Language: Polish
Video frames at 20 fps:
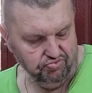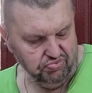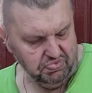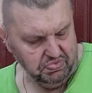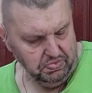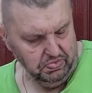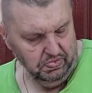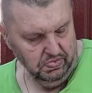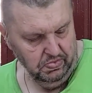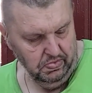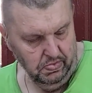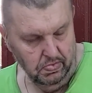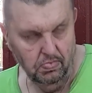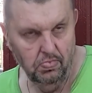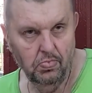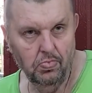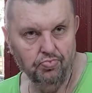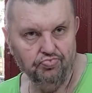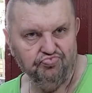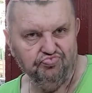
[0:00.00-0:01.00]
O, się
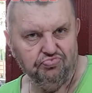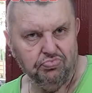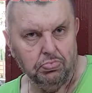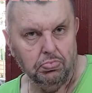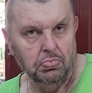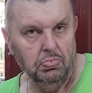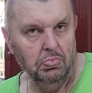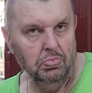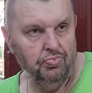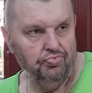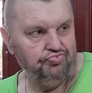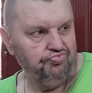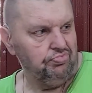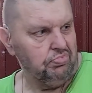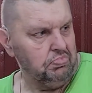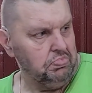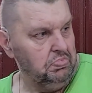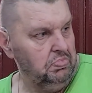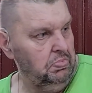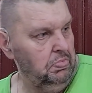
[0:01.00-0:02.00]
narobiło.
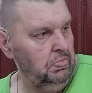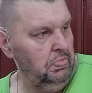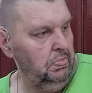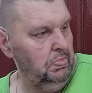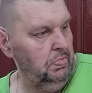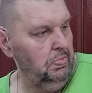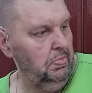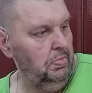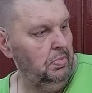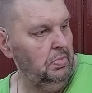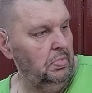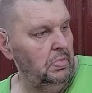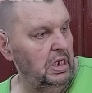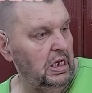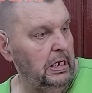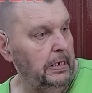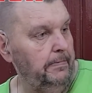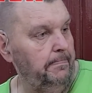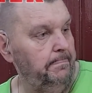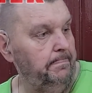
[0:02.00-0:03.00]
Jeszcze
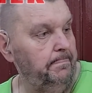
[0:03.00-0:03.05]
ja do